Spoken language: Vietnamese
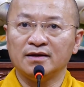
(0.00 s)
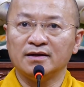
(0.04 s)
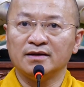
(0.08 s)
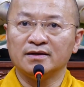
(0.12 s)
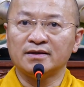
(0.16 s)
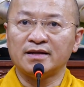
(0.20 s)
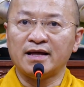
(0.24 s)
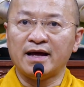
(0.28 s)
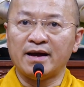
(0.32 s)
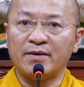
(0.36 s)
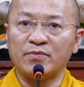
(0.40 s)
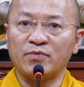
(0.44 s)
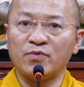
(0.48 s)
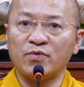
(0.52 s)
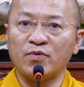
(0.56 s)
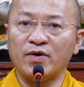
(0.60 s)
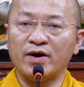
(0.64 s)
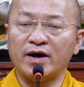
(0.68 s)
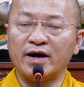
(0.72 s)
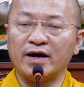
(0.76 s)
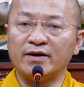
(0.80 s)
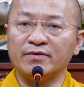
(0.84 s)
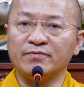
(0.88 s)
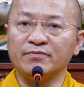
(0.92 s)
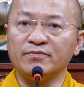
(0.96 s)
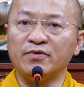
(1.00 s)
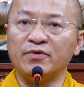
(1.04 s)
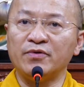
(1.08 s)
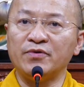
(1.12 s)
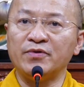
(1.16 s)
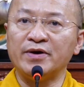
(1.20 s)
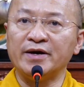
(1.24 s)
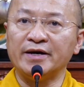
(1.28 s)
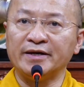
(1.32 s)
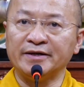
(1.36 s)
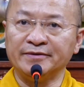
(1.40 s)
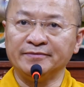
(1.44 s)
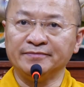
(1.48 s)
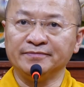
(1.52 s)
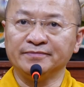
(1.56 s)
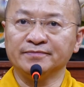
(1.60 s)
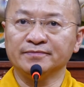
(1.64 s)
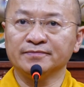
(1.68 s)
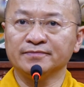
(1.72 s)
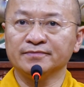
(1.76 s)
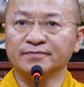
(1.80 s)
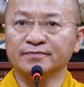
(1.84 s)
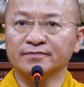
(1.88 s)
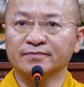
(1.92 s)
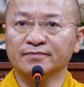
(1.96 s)
tham quan mô hình
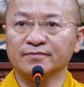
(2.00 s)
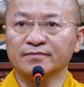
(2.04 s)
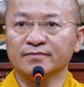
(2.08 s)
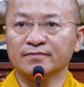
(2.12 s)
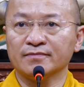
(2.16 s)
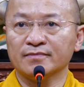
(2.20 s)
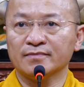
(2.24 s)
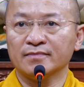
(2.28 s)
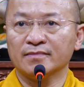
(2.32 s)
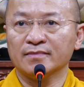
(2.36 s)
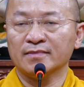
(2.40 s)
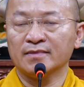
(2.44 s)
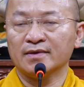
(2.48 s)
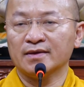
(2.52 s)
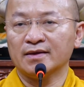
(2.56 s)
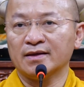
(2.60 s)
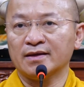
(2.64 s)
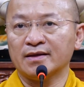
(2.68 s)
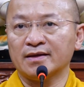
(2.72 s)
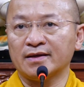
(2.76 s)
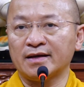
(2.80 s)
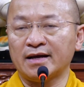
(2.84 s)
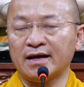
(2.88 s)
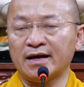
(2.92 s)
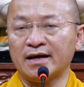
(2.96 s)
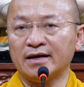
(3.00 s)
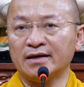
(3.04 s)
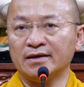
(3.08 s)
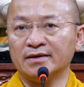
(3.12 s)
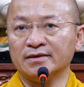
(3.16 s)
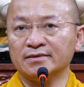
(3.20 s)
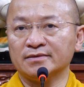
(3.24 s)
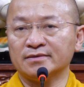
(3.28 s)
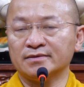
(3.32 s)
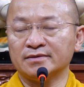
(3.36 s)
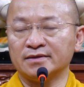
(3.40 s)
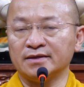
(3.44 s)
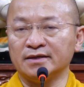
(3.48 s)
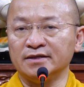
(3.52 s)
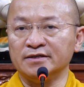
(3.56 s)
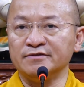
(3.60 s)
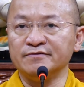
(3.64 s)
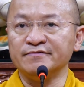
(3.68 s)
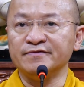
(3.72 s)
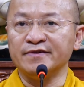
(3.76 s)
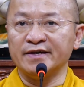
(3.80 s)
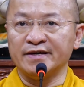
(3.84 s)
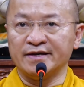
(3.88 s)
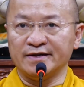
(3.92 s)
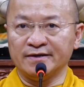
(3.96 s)
các tự
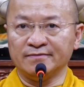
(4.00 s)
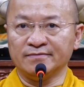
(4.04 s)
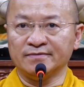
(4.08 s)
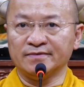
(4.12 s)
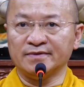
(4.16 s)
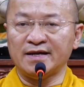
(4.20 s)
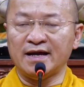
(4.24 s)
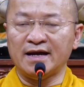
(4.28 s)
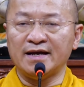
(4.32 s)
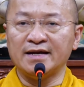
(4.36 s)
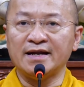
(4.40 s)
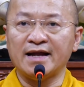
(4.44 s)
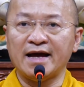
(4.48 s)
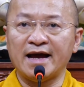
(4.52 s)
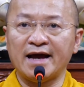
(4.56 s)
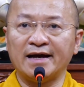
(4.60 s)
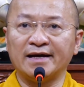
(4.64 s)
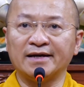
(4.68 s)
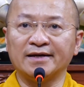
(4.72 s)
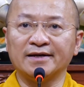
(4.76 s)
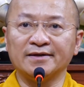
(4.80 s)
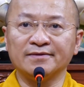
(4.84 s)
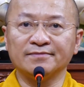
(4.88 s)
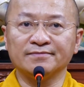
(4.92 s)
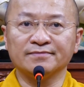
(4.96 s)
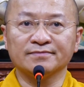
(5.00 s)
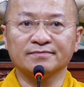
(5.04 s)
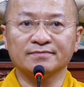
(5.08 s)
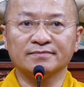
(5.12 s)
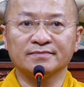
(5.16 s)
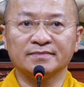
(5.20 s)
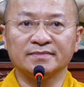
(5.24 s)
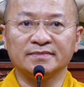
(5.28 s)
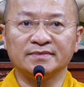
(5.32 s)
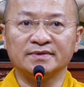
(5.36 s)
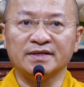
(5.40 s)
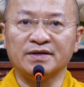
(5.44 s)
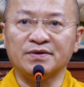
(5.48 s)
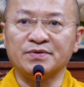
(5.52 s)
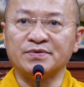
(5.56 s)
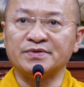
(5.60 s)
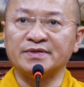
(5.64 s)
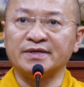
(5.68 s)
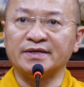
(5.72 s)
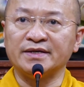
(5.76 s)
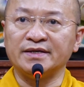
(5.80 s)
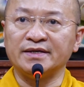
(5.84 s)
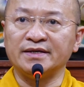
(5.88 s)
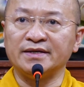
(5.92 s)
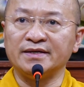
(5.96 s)
viện Thái Lan điều
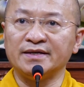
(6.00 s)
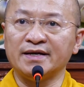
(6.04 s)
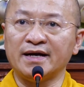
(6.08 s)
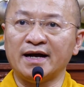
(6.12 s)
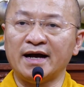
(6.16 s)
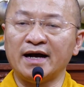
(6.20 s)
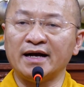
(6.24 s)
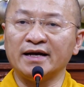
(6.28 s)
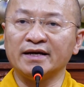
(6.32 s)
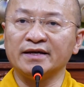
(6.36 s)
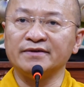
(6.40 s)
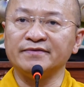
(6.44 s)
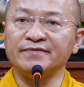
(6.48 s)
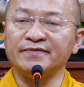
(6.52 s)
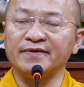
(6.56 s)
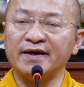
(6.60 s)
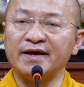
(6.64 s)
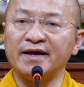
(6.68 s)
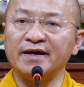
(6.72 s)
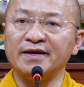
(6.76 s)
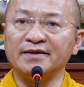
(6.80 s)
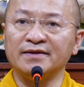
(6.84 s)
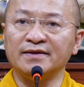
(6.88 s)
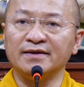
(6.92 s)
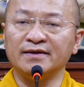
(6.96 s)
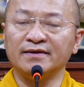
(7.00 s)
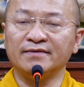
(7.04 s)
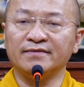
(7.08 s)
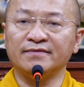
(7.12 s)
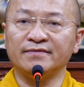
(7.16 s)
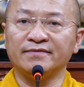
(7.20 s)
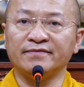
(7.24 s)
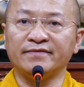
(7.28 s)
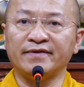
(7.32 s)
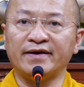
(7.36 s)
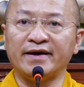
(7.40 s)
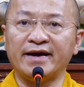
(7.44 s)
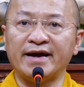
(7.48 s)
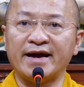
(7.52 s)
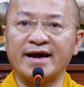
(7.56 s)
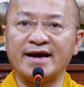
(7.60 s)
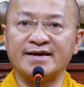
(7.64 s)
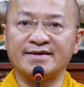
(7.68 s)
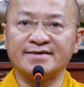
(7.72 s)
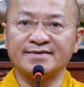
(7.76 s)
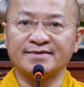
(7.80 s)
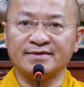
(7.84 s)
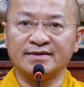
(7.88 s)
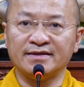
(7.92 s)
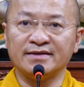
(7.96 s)
trị HIV và
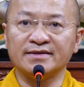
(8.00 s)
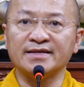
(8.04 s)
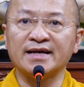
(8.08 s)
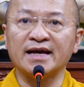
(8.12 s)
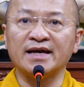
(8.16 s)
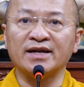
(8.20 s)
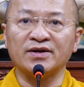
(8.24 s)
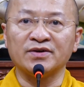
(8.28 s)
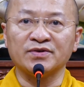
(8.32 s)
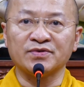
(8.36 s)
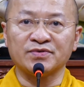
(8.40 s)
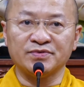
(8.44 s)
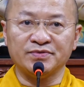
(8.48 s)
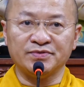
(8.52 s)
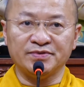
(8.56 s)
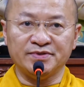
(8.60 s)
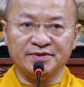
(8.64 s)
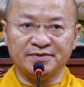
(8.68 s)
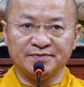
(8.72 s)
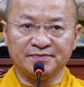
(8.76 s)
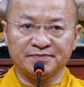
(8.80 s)
S giai đoạn cuối.